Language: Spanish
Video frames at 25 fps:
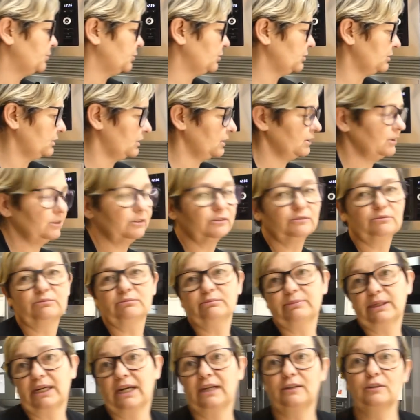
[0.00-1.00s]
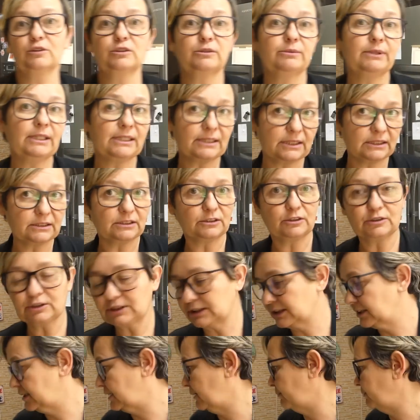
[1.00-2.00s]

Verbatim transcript: pues eso para los viernes noches de